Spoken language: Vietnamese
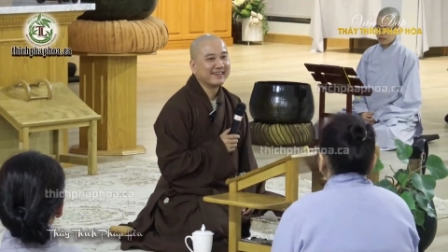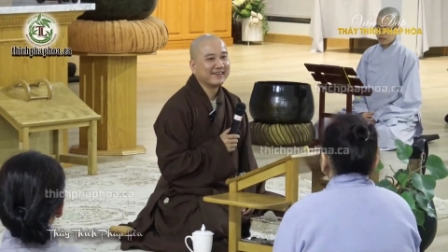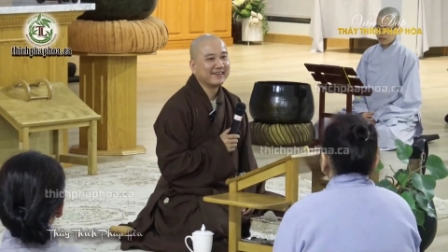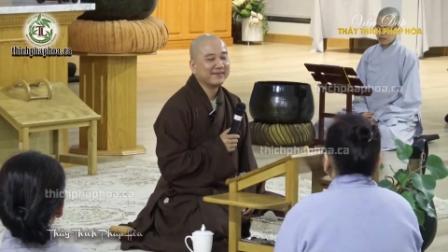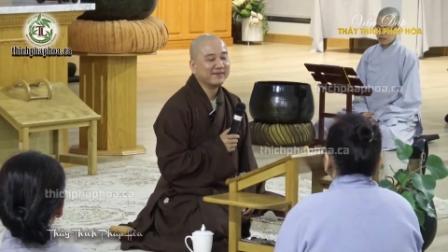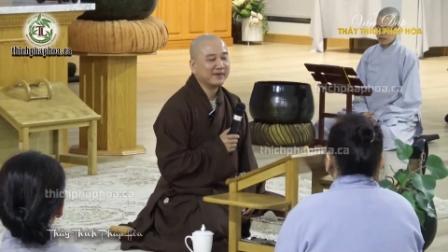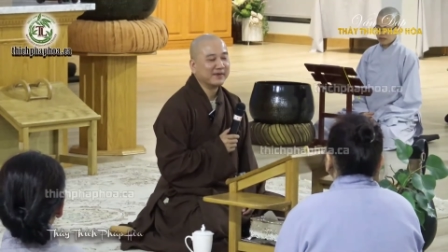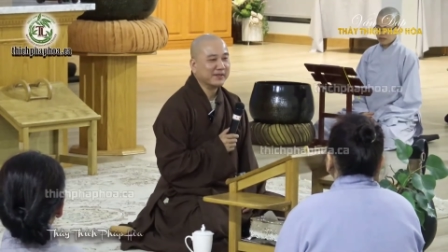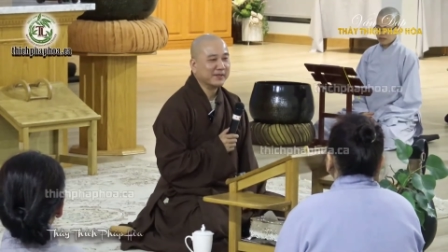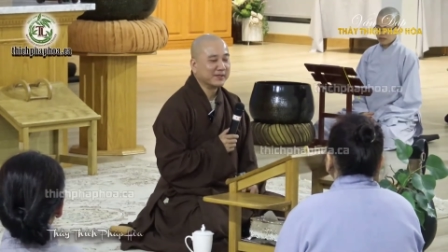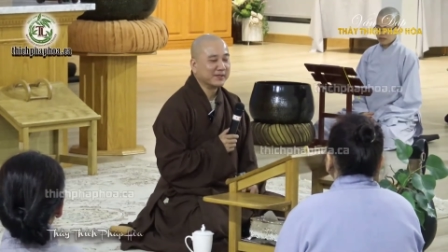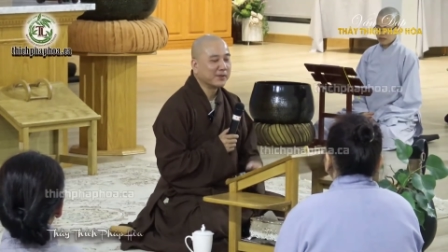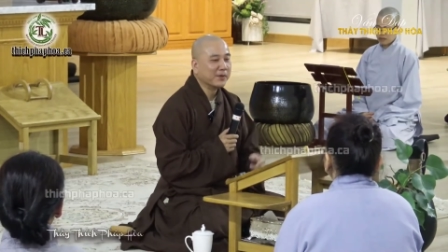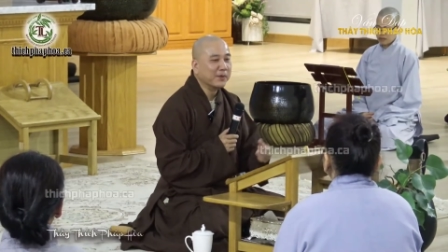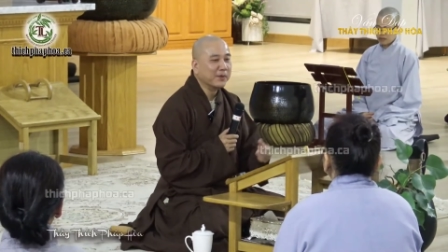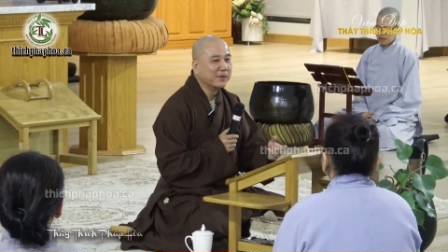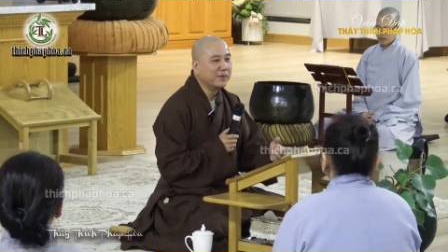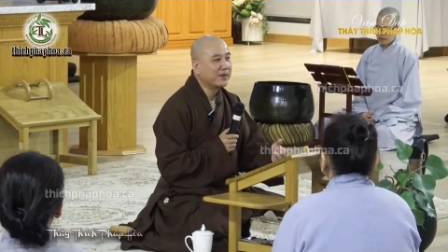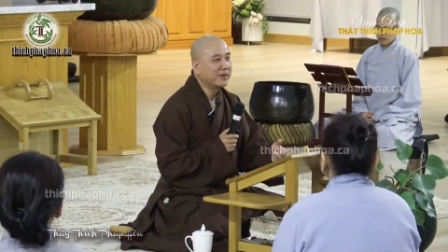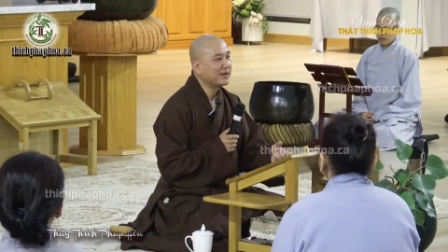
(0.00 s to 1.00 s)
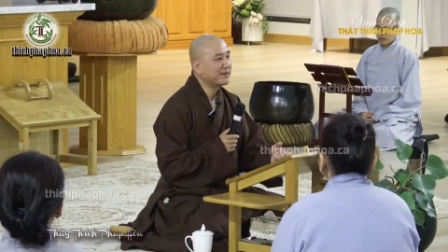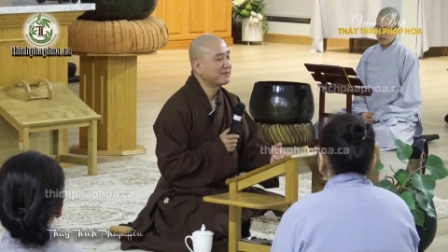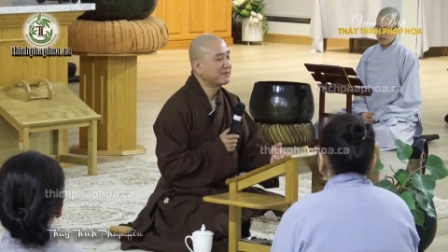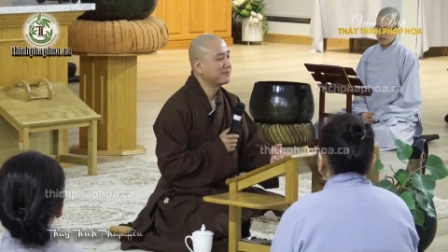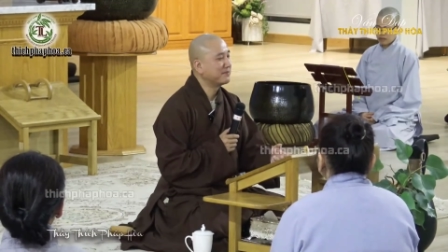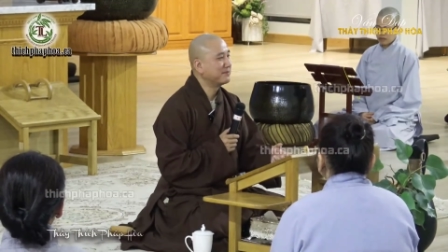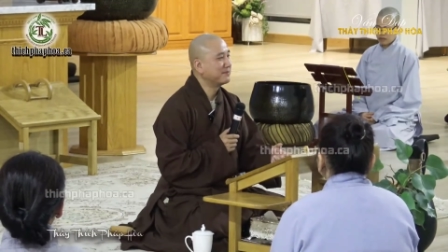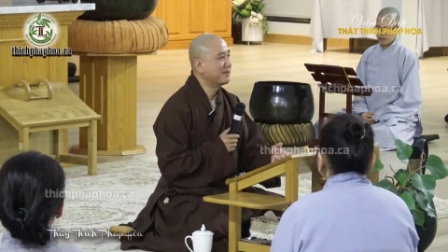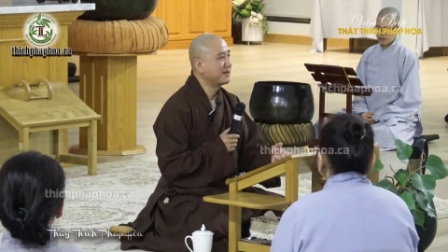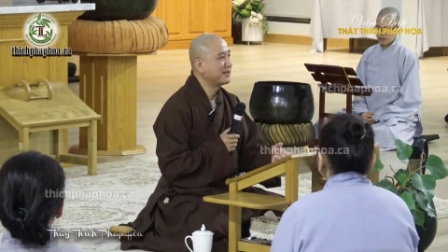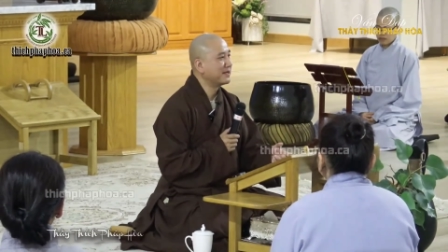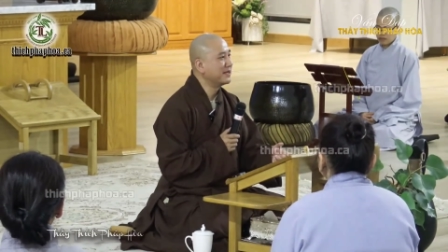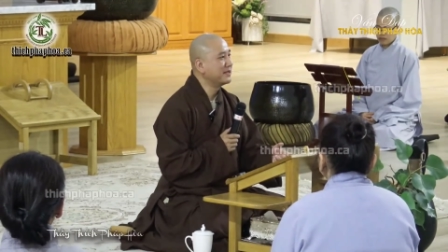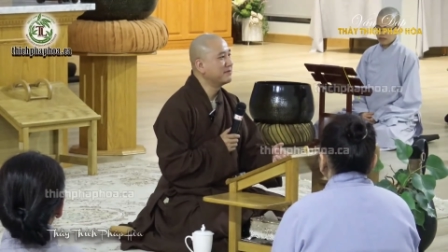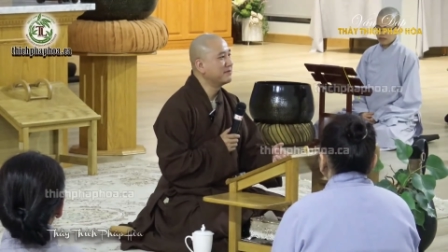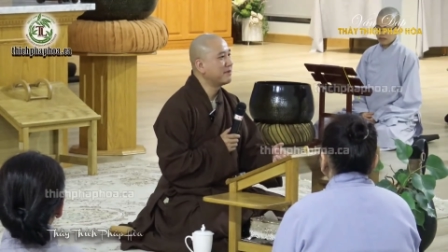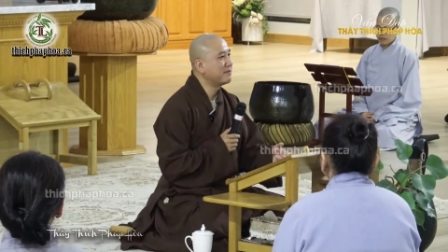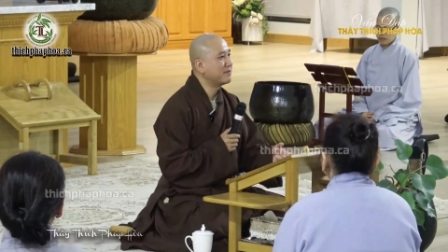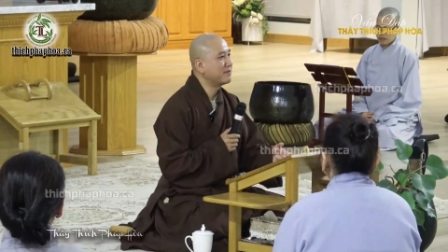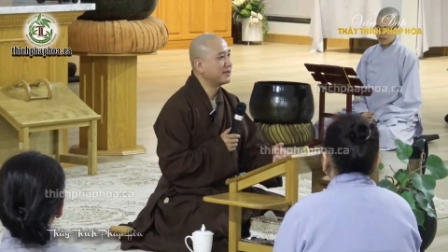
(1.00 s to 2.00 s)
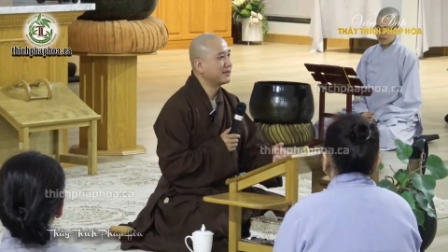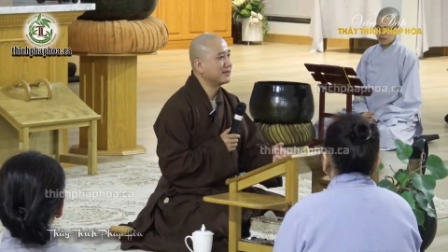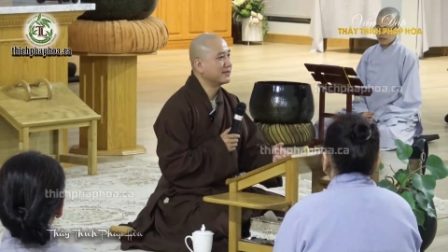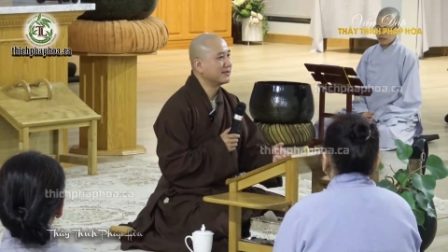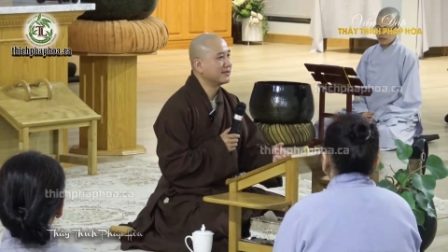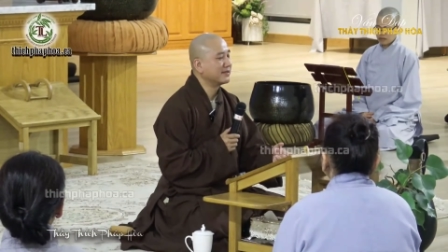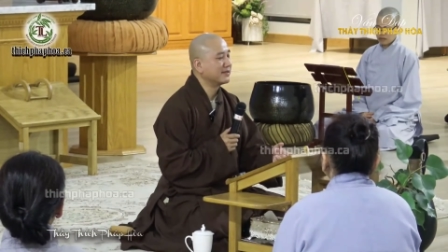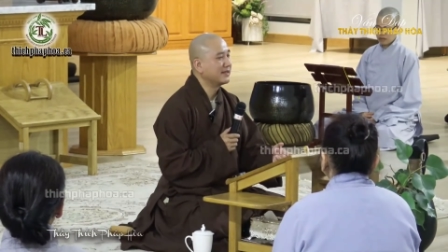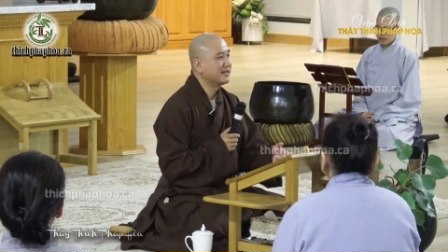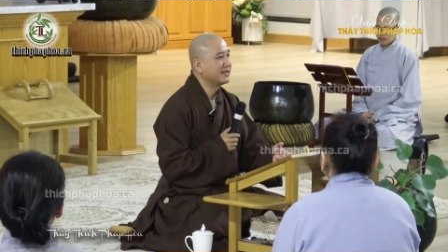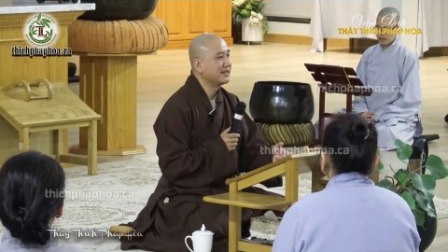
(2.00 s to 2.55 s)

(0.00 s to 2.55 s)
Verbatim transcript: Và người tu á, mà nếu mà mình,